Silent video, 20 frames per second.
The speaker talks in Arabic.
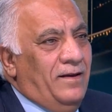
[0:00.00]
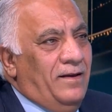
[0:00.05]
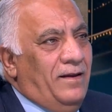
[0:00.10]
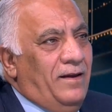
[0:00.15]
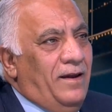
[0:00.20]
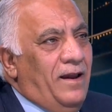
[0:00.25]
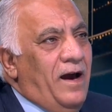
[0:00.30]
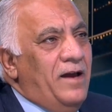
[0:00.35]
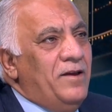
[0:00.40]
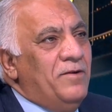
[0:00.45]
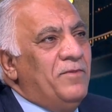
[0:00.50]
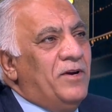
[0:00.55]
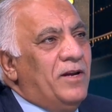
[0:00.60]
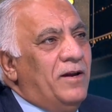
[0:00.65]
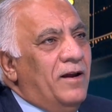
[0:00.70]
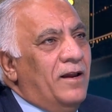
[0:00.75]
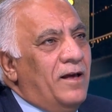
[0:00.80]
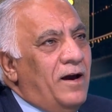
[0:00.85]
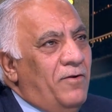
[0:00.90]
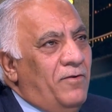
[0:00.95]
لا يمكن
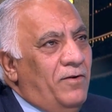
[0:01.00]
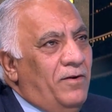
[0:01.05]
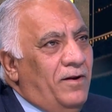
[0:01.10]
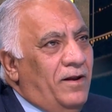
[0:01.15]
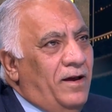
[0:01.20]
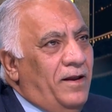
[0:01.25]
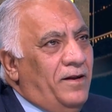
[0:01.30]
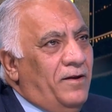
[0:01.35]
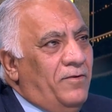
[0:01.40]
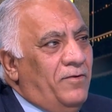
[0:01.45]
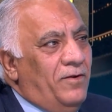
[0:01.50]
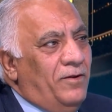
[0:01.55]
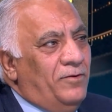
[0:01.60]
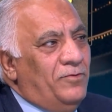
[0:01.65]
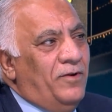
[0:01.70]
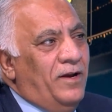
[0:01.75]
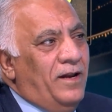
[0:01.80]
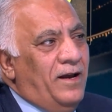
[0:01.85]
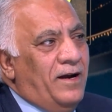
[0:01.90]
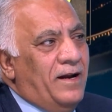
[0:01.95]
القول أنه
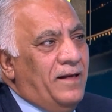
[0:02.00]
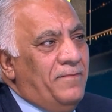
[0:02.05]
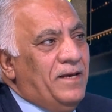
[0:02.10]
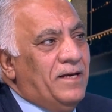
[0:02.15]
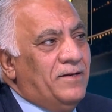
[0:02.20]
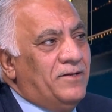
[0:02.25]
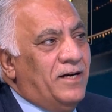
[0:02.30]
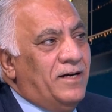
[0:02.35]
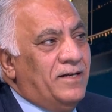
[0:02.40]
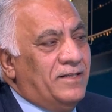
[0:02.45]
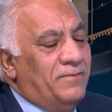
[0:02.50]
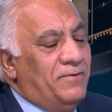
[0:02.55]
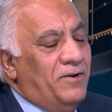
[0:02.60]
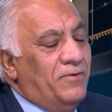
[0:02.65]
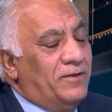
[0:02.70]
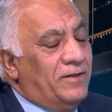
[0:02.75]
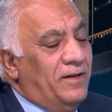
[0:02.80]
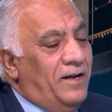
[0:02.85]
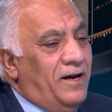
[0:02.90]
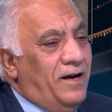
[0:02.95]
الدول العربية جاهزة
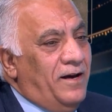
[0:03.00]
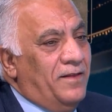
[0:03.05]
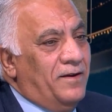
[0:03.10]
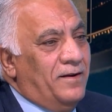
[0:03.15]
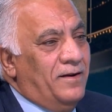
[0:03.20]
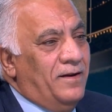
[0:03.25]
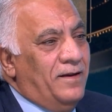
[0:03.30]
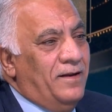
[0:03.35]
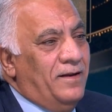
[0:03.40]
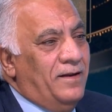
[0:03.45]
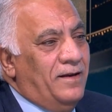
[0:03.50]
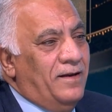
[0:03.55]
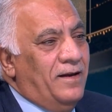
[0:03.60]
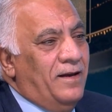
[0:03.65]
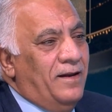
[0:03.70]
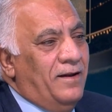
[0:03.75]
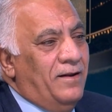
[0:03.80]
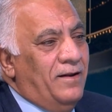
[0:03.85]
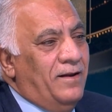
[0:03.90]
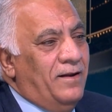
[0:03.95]
بالوقت الحاضر
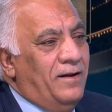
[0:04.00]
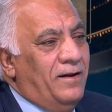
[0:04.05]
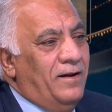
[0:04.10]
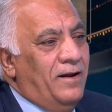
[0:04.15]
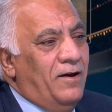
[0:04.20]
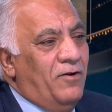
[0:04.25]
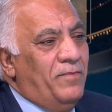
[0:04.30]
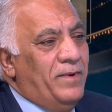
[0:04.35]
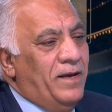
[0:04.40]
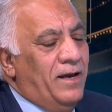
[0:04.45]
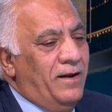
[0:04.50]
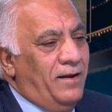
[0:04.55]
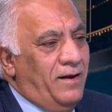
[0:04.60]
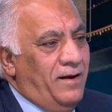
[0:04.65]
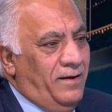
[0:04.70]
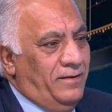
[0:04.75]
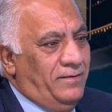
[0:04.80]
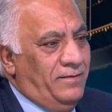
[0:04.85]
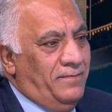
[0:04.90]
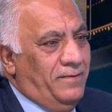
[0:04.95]
للأوبئة
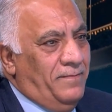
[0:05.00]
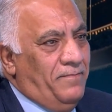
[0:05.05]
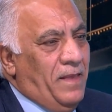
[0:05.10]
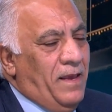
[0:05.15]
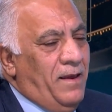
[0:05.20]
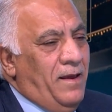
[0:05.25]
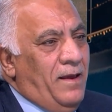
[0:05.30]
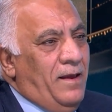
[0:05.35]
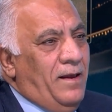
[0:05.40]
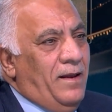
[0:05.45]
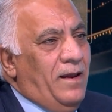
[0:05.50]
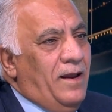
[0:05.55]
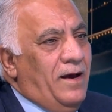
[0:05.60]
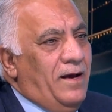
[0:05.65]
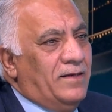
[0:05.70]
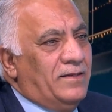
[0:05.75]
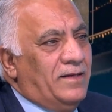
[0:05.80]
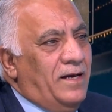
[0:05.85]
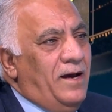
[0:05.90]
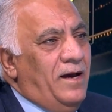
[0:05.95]
القادمة
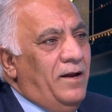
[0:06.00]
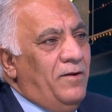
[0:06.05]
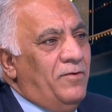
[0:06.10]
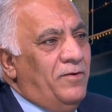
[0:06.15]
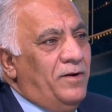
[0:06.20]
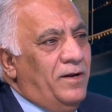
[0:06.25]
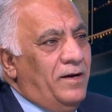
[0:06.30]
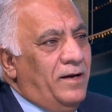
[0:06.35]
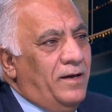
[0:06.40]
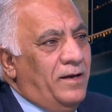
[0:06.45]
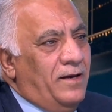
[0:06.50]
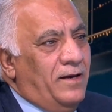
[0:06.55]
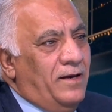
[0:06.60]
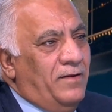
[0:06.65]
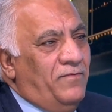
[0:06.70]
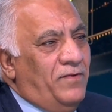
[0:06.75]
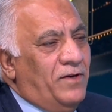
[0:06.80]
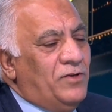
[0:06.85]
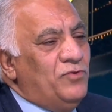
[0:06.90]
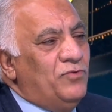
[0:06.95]
لا زال
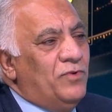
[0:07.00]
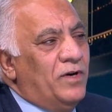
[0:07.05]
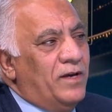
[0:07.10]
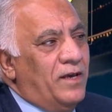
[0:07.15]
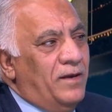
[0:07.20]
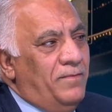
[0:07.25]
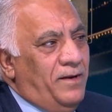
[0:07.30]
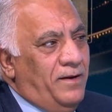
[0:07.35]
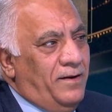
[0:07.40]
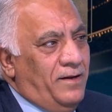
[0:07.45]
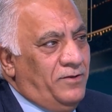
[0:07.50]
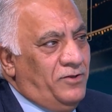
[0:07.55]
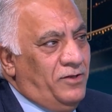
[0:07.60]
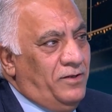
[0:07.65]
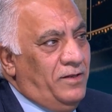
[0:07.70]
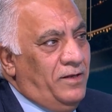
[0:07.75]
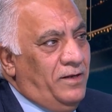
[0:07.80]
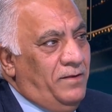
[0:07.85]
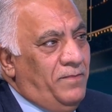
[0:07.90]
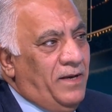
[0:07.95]
هناك فجوة كبيرة
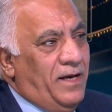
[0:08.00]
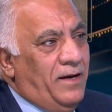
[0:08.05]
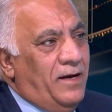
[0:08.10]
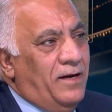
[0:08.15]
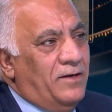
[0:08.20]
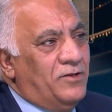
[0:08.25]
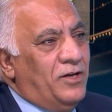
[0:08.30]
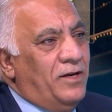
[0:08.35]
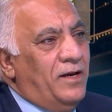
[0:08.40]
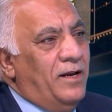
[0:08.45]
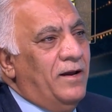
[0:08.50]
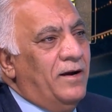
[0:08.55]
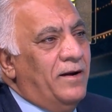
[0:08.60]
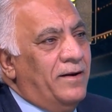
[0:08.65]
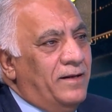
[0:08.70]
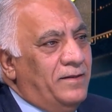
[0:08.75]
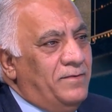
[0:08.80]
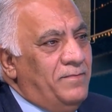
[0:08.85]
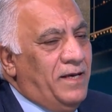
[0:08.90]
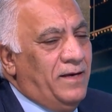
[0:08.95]
جدا بحاجة إلى
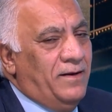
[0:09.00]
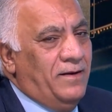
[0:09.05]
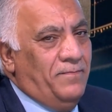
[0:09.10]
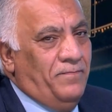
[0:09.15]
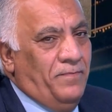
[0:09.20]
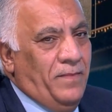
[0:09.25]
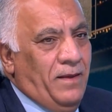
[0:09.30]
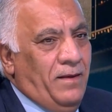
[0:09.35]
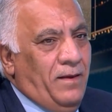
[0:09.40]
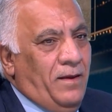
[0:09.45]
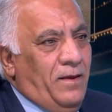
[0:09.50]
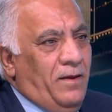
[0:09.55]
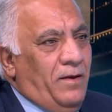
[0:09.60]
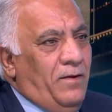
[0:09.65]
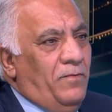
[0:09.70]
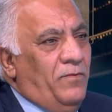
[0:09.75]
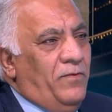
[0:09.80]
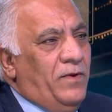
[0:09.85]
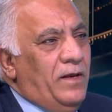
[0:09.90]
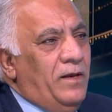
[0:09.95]
ردمها
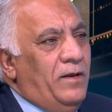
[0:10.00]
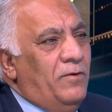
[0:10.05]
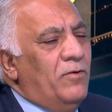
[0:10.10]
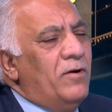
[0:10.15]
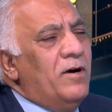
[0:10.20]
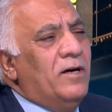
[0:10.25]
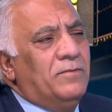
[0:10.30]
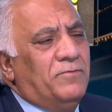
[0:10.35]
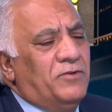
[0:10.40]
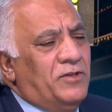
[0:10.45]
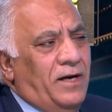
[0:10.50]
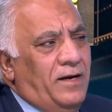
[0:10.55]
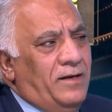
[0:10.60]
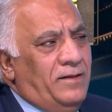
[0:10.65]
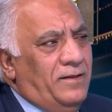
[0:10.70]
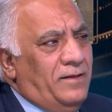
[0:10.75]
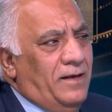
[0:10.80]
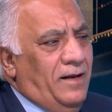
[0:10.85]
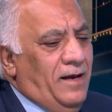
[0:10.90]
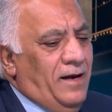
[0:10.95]
في نقاط
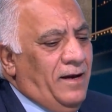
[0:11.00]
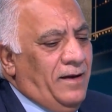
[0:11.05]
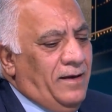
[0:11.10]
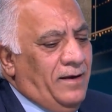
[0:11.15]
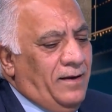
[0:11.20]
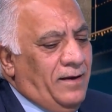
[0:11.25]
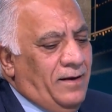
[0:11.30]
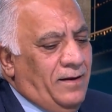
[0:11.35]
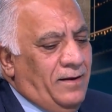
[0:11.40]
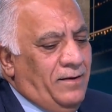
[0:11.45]
متعددة الحقيقة